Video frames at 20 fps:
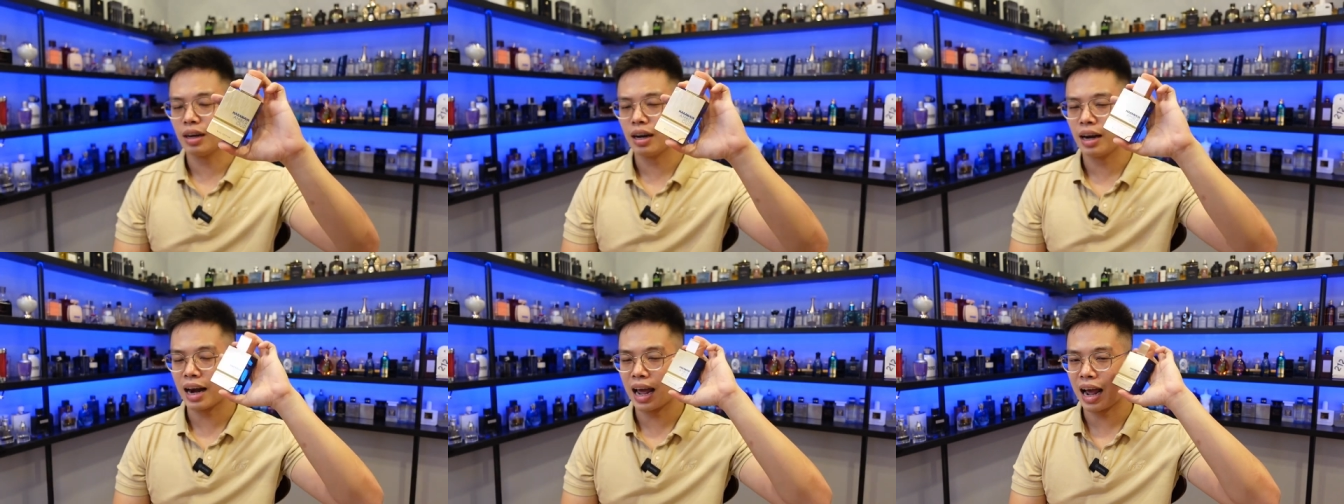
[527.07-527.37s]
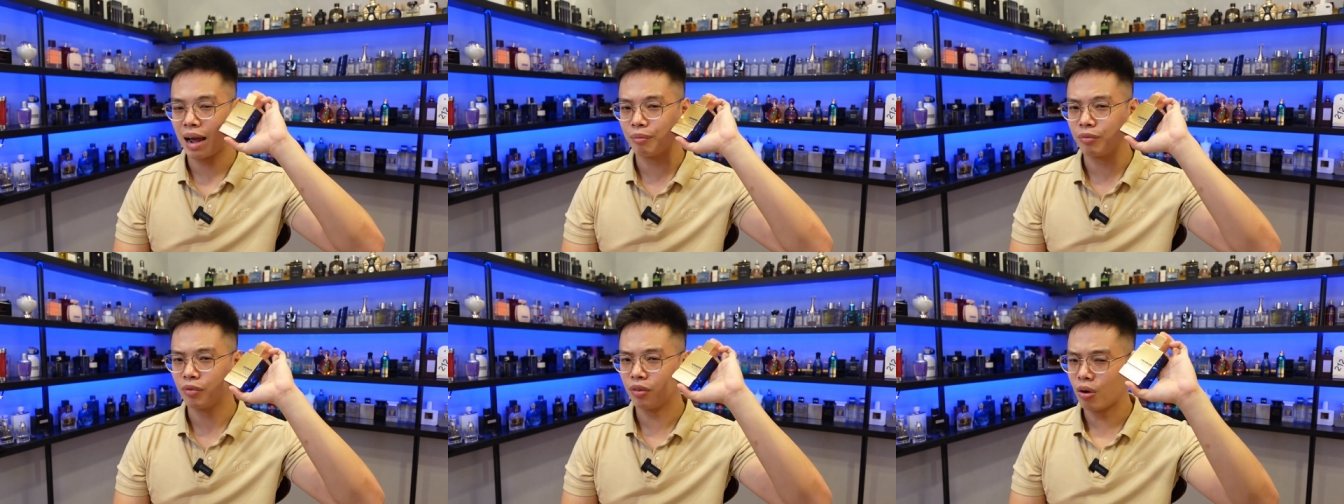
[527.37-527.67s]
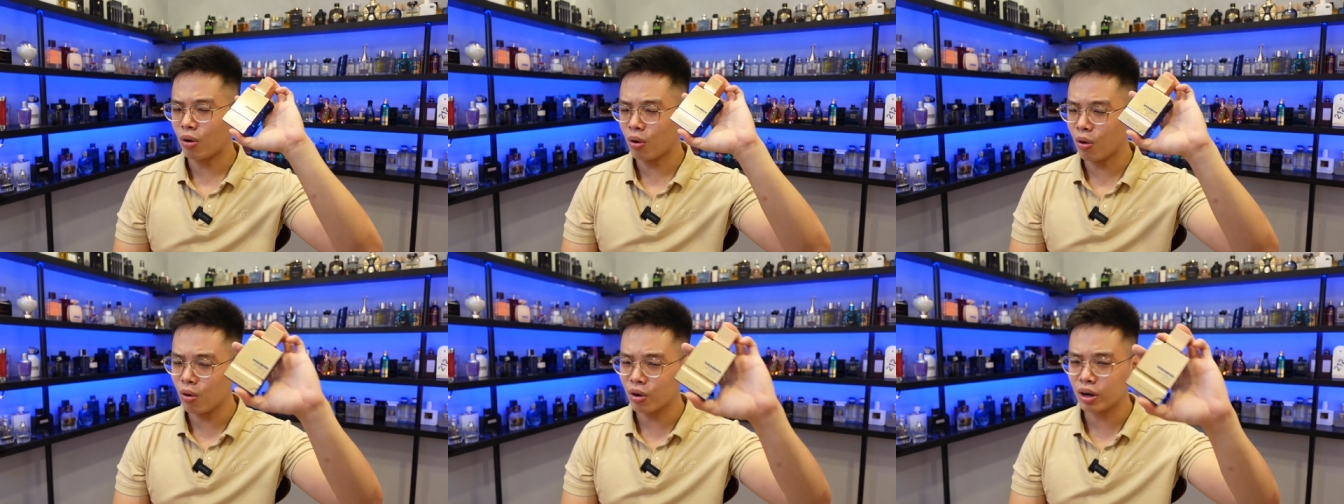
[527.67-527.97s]
làm
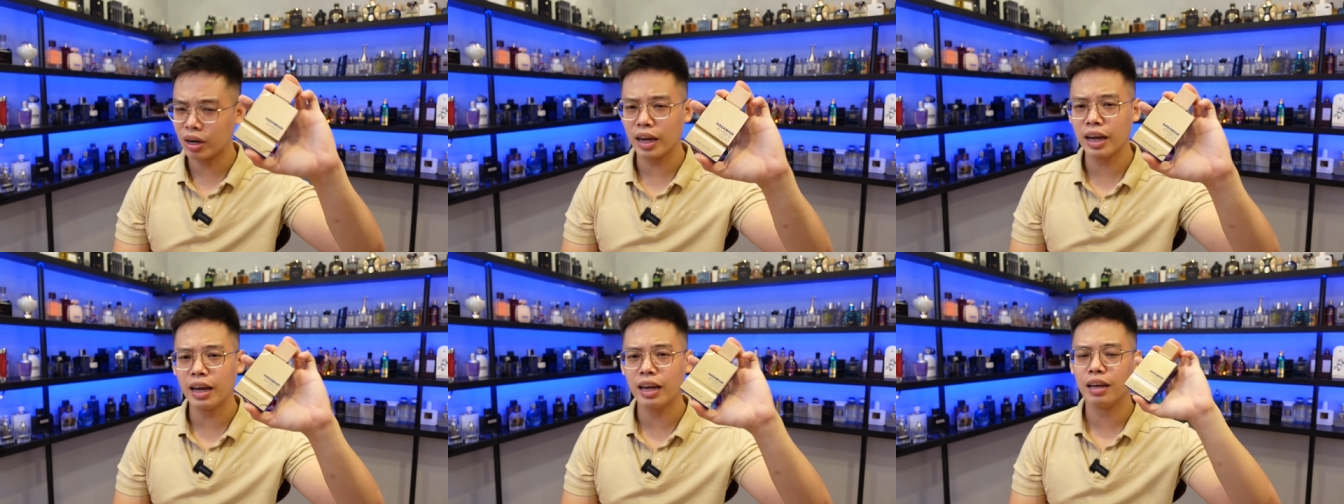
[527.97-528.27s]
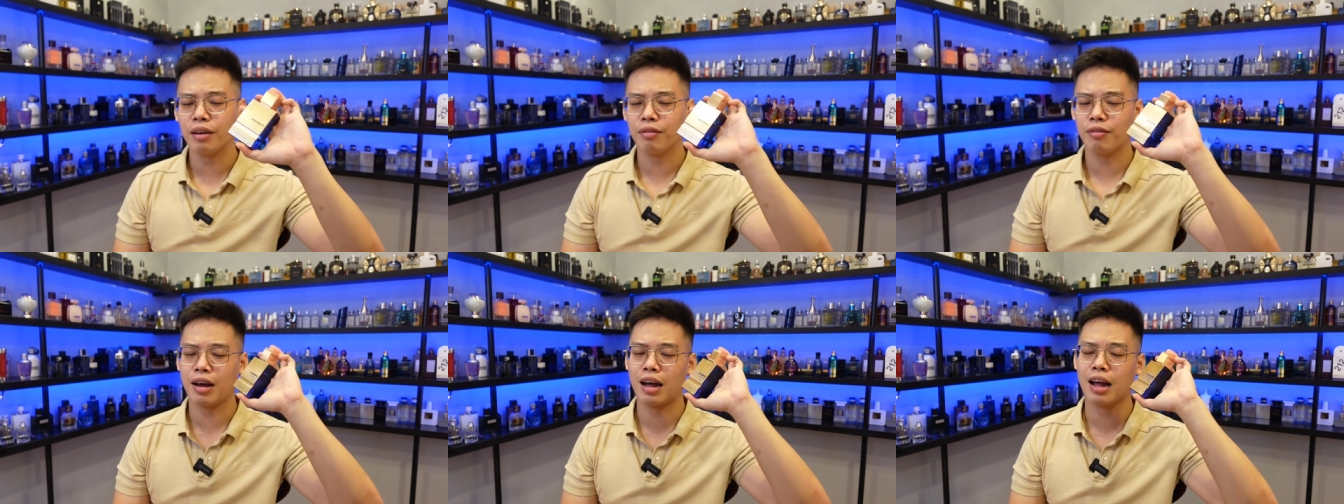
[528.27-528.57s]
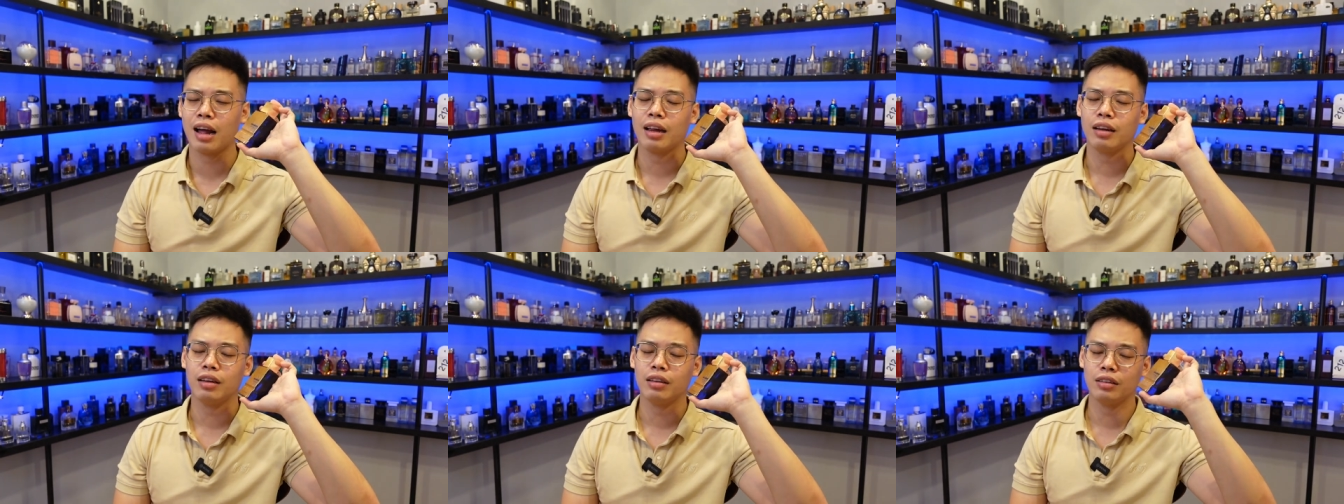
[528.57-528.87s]
ok
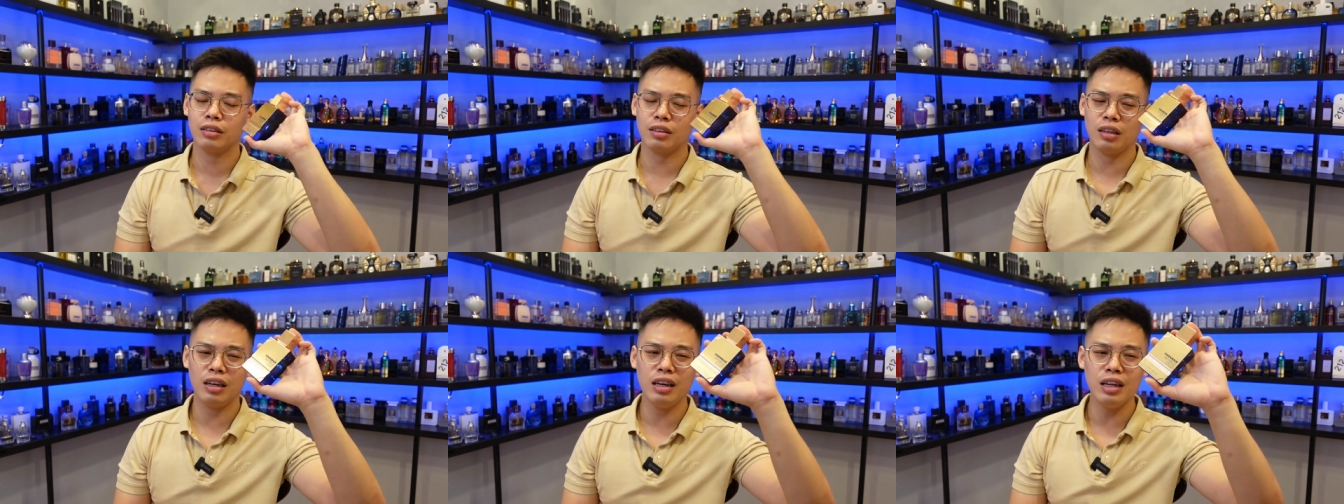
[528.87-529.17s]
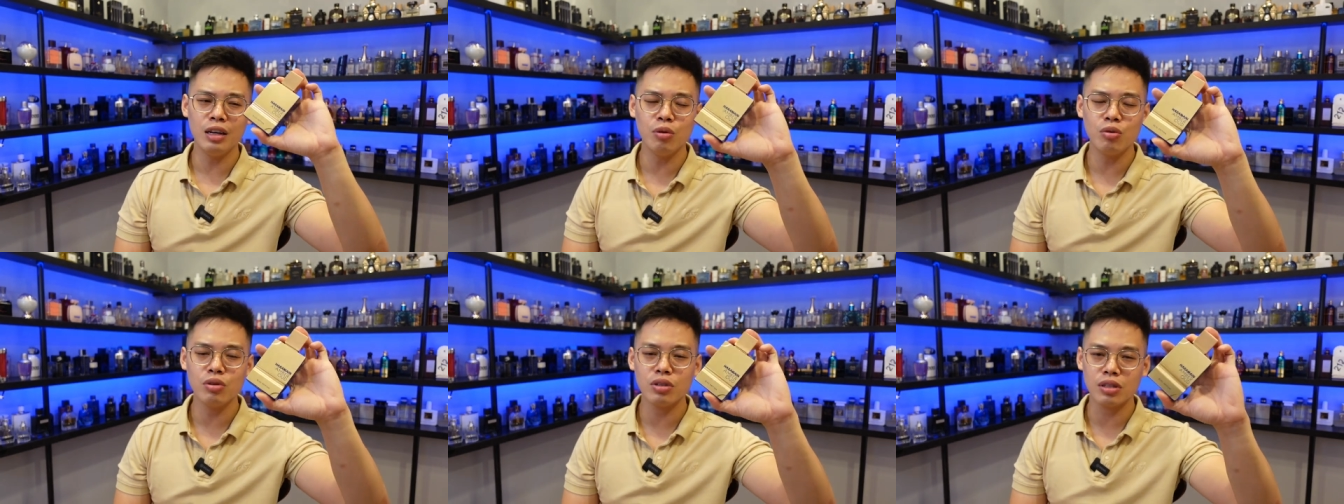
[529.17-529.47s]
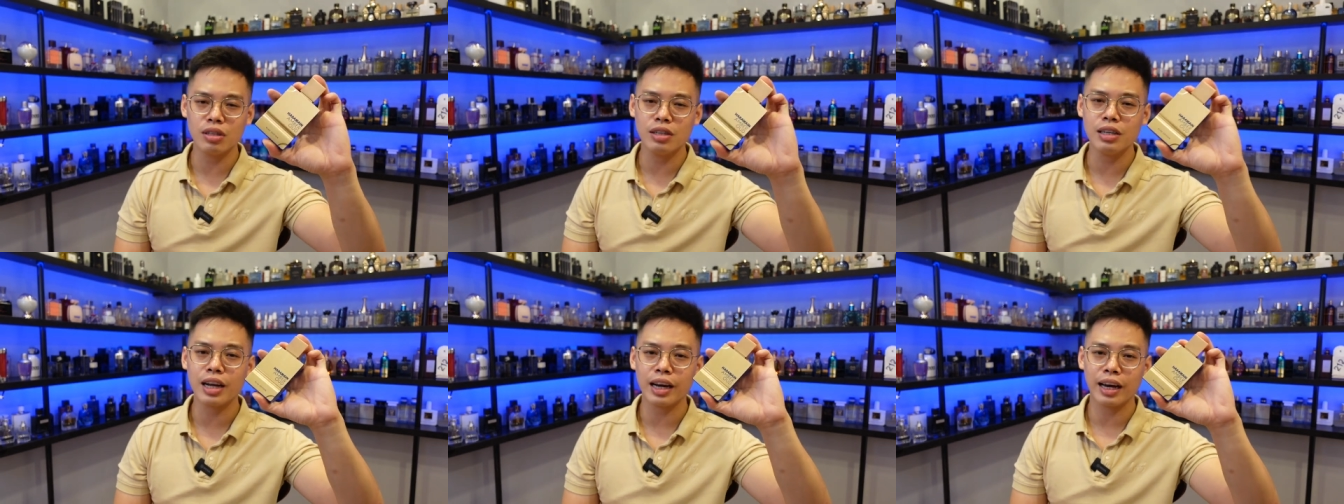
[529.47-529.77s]
và lưu giữ